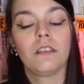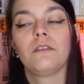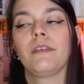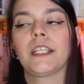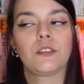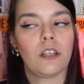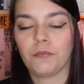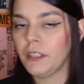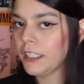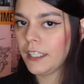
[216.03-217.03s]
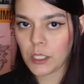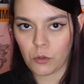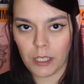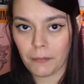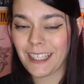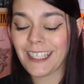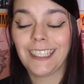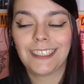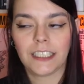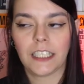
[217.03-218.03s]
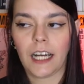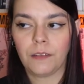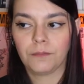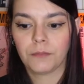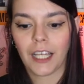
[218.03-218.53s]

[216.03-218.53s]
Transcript: verso la fine delle scuole medie, inizia